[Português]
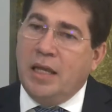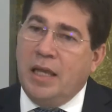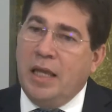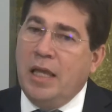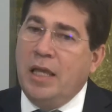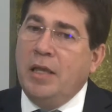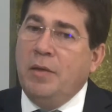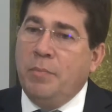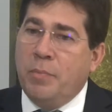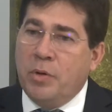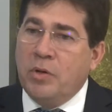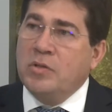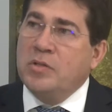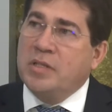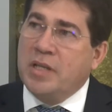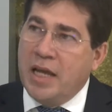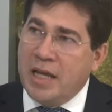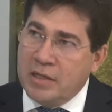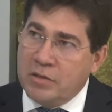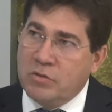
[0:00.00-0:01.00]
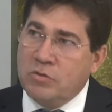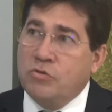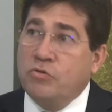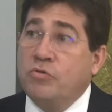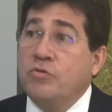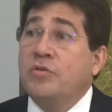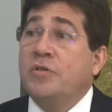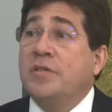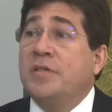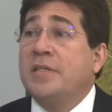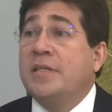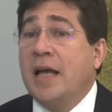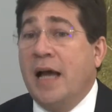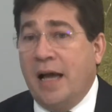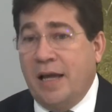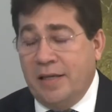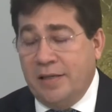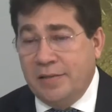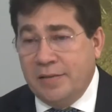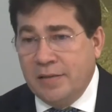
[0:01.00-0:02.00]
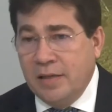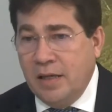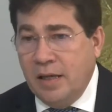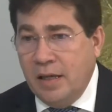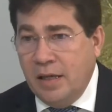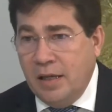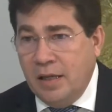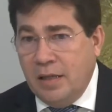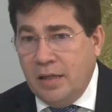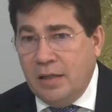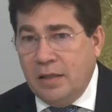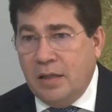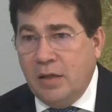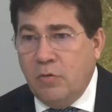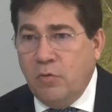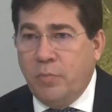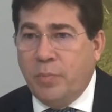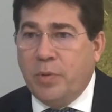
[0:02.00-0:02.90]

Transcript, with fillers: em processos judiciais. Então, o